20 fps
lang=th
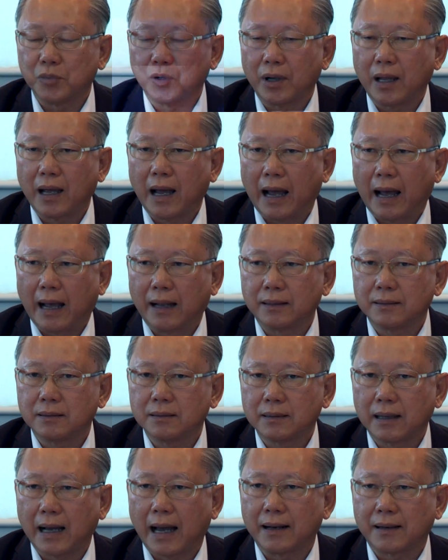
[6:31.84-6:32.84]
การบริหาร
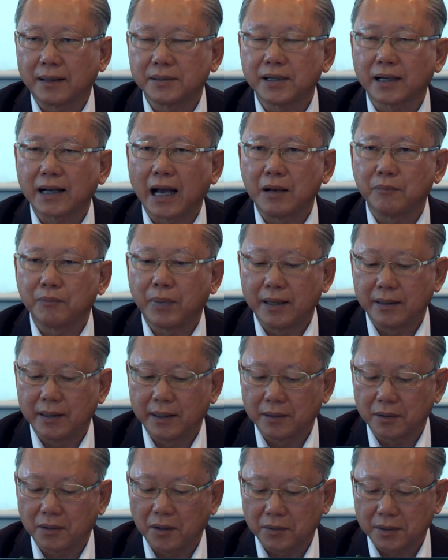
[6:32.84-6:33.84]
งานราชการแผ่น
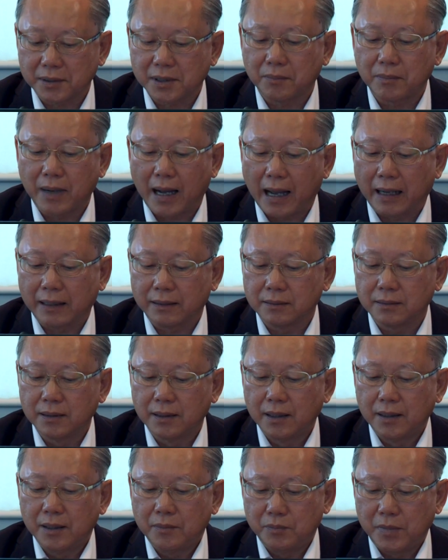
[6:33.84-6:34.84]
ดินของรัฐบาล
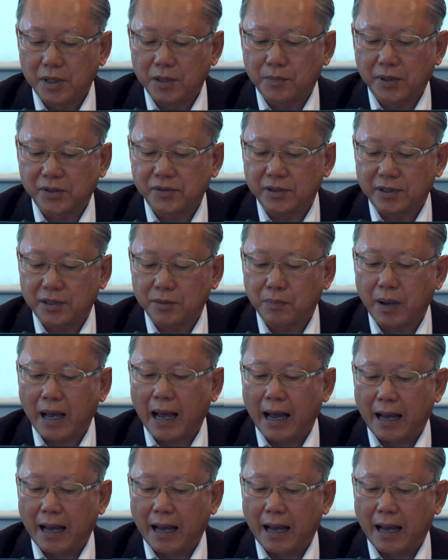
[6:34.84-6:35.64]
มีประสิทธิ